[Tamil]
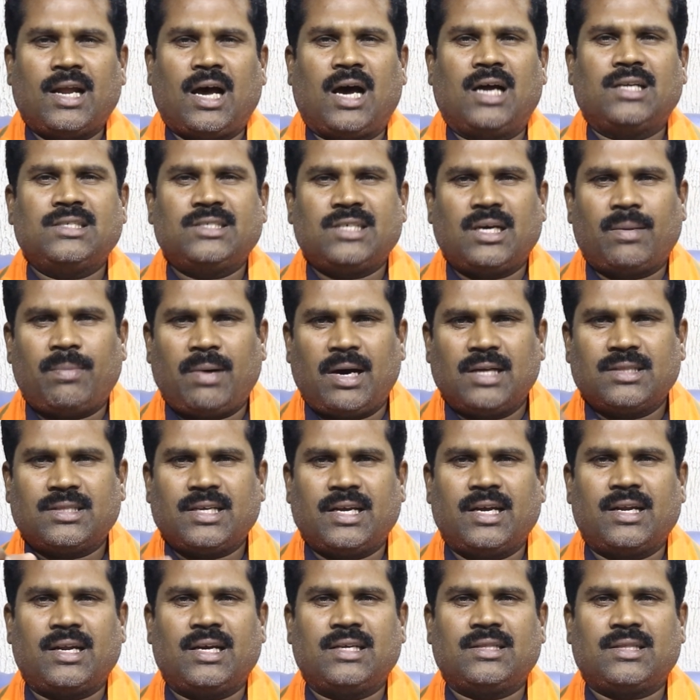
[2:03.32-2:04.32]
நான்
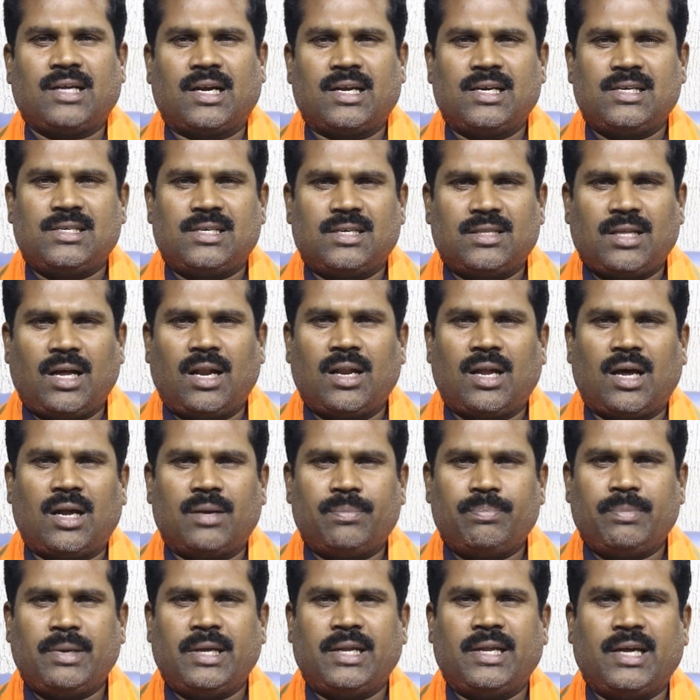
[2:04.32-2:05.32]
ஜமாத்தை என்னை தடை செய்தால்
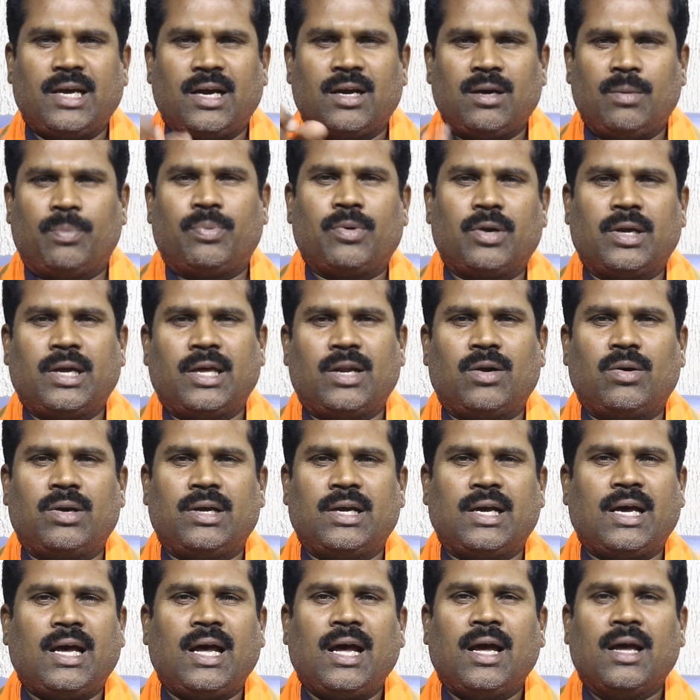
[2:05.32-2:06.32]
நான் மீறி அங்கு போய்
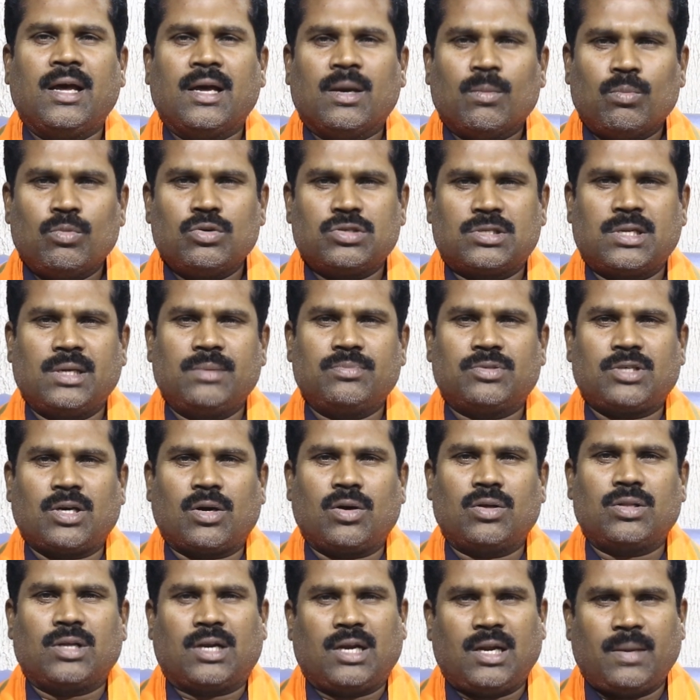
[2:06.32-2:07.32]
என்னுடைய முஸ்லீம்
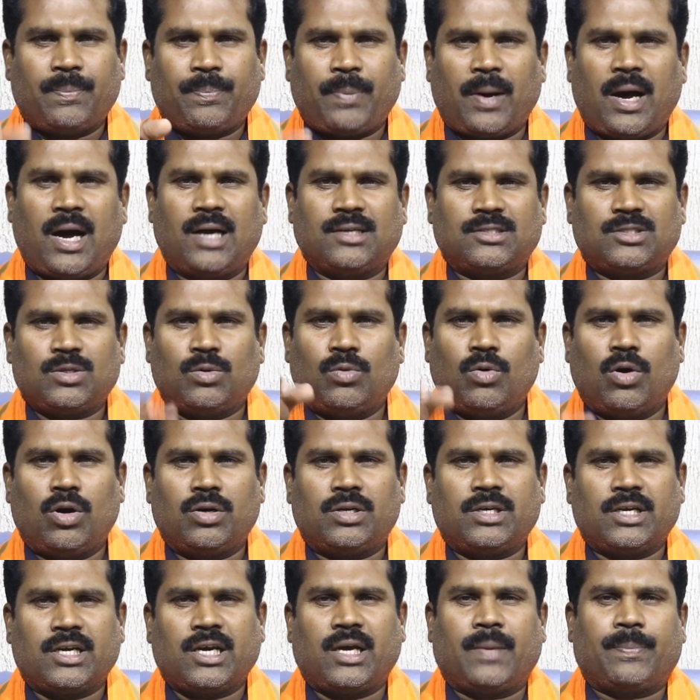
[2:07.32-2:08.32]
சகோதரர்களை பார்த்து
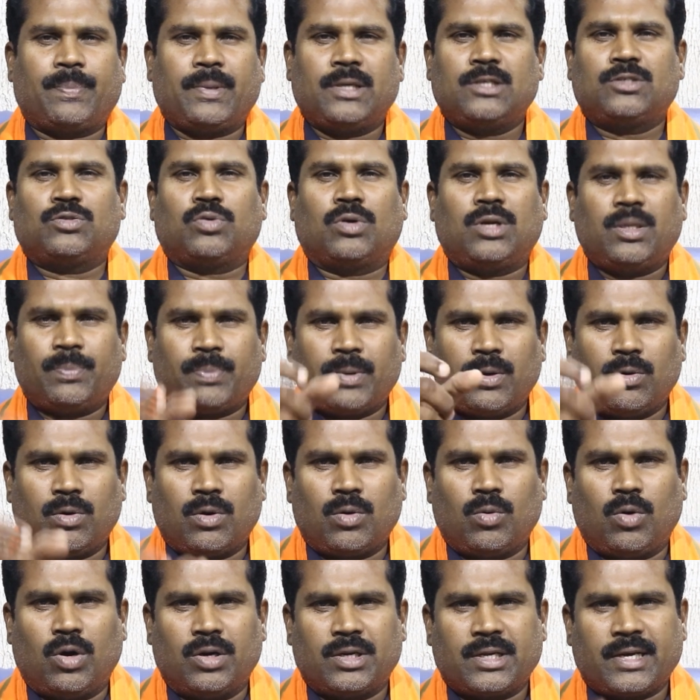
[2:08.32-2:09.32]
ஓட்டு கேட்பேன்னு சொல்லி போய்
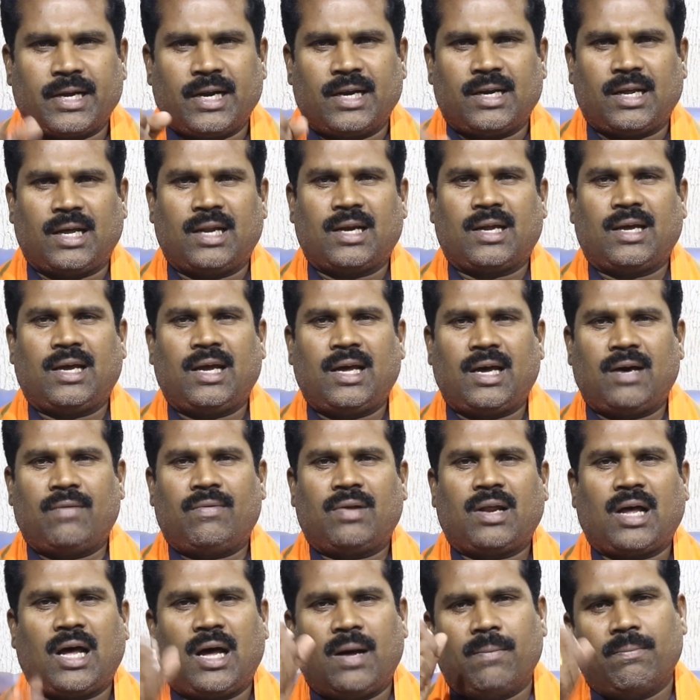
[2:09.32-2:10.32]
ஒரு ஓட்டு கேட்டாருங்க
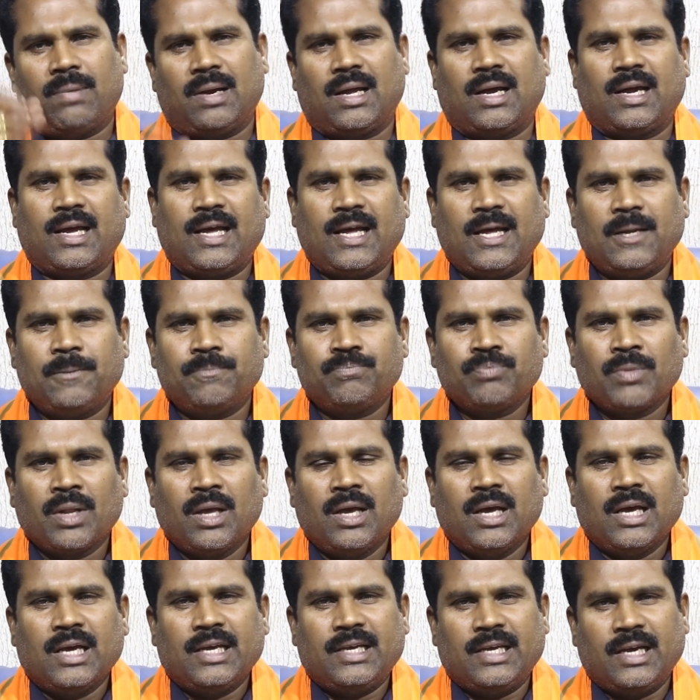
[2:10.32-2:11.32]
அவர் ஆம்பளைங்க
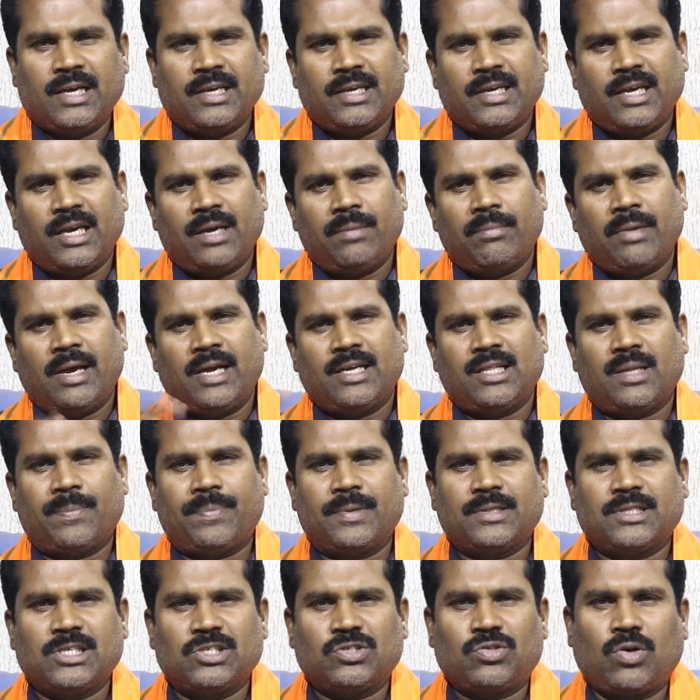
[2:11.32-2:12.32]
எங்கேயுமே
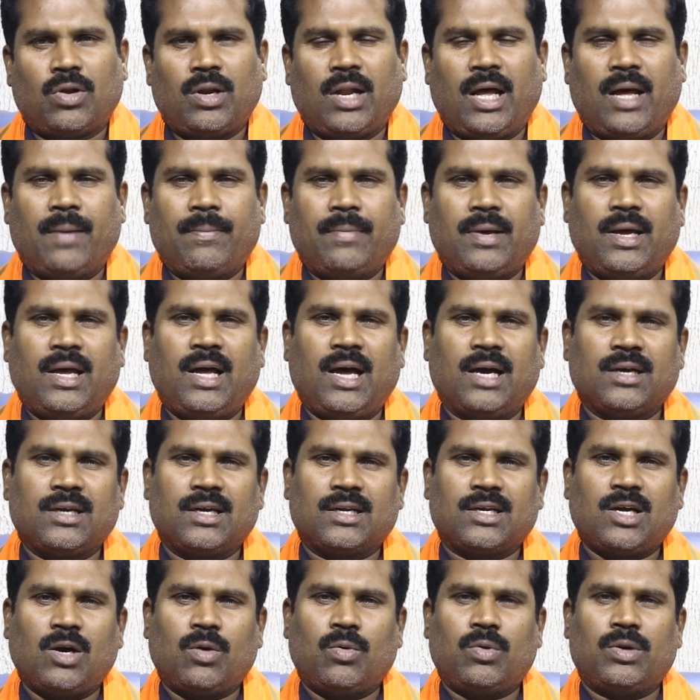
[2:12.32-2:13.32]
இதை பற்றி சொல்லாமல்
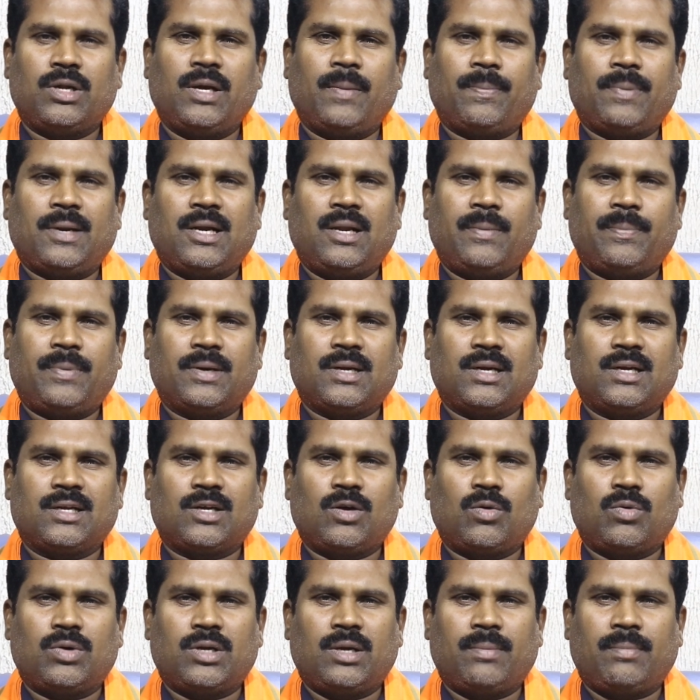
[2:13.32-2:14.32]
அங்க இருக்கக்கூடிய பள்ளப்பட்டில்
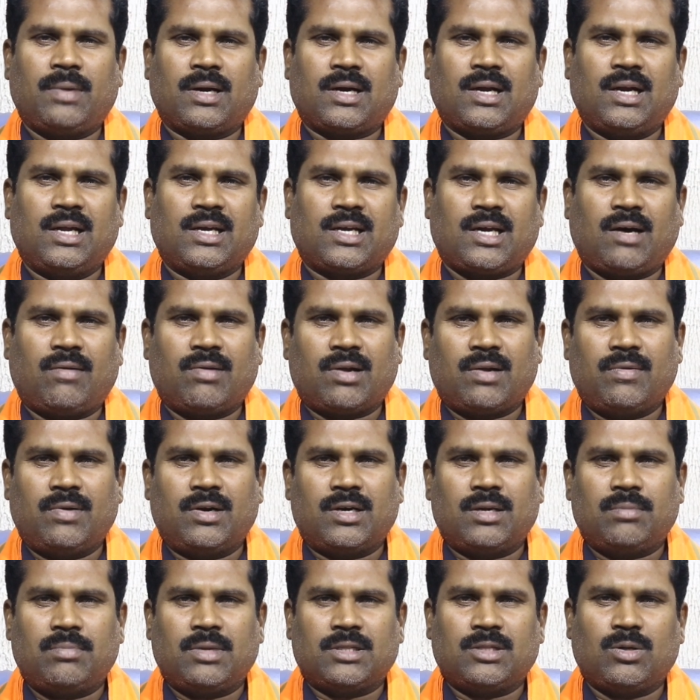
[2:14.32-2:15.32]
இருக்கக்கூடிய மக்களை கவர
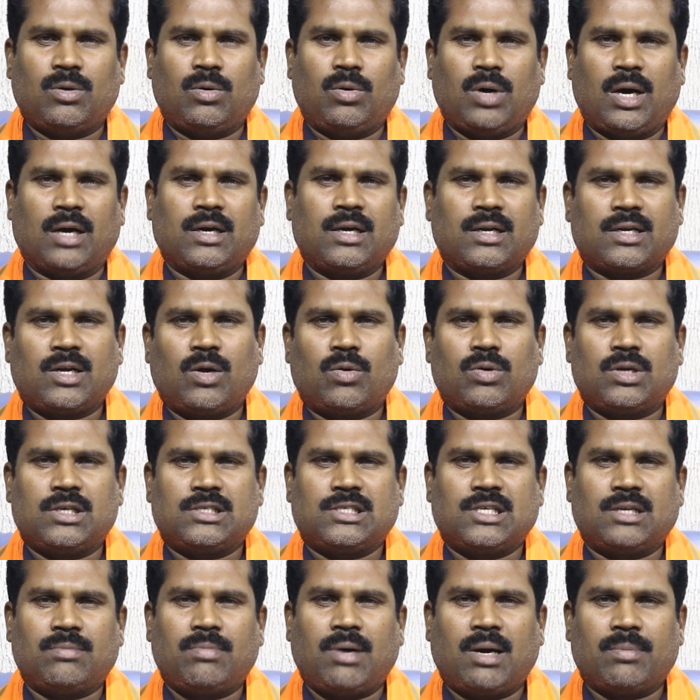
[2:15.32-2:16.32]
வேண்டும் அந்த அங்க
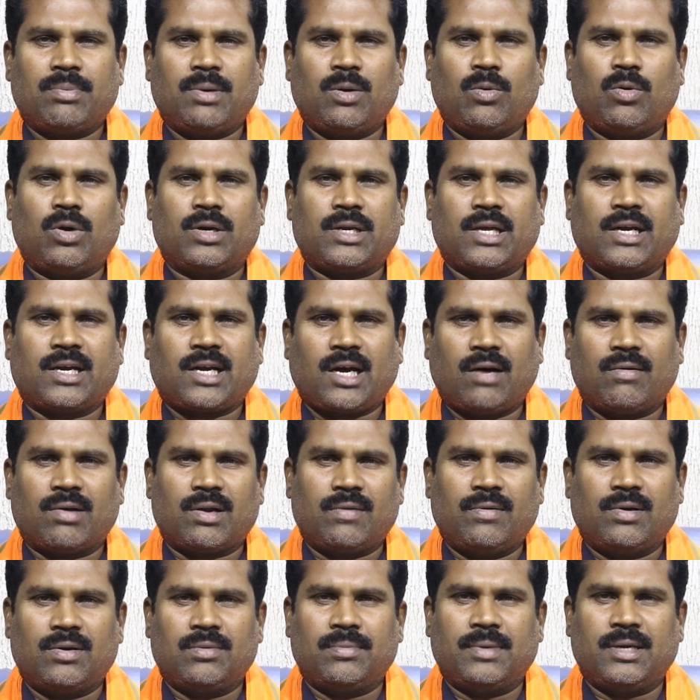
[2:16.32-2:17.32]
இருக்கக்கூடிய சிறுபான்மை ஓட்டை
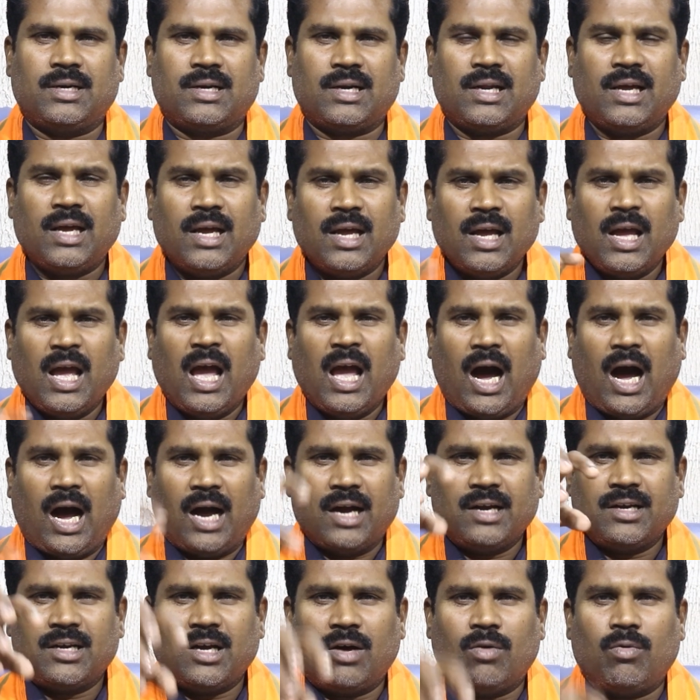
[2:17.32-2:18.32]
கவர வேண்டும் என்று
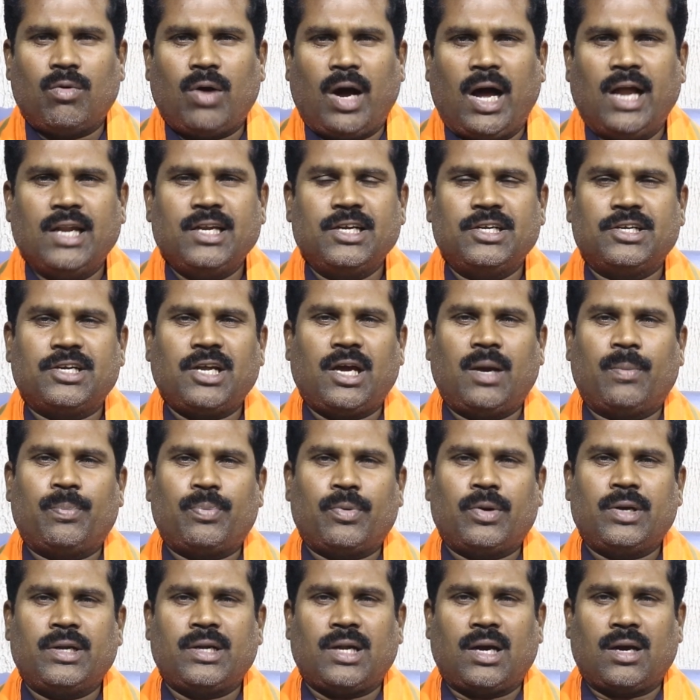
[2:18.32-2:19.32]
அங்க வாலண்டியாக
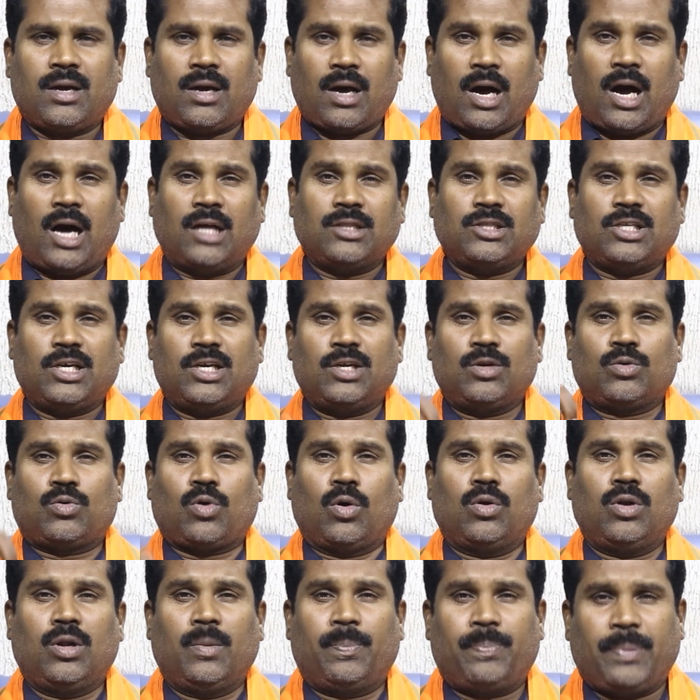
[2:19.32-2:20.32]
போய் நான் காந்தியின்
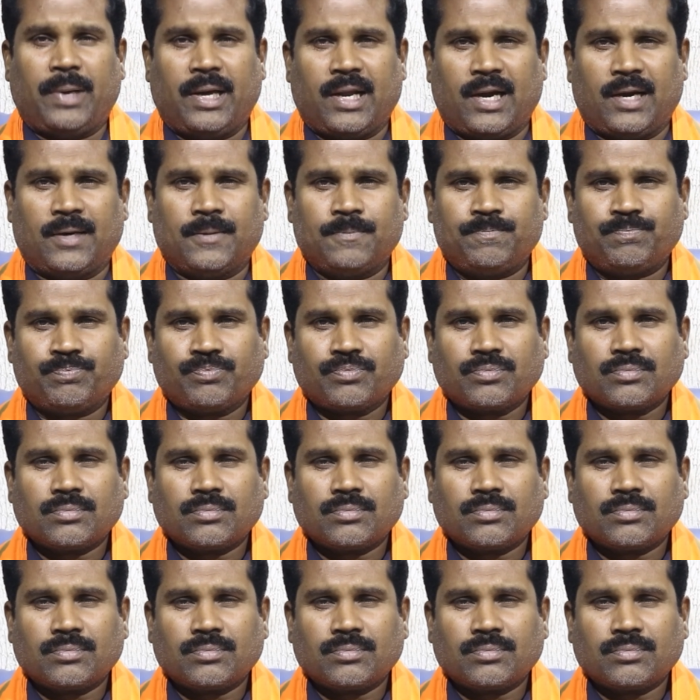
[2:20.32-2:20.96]
கொள்ளு பேரன்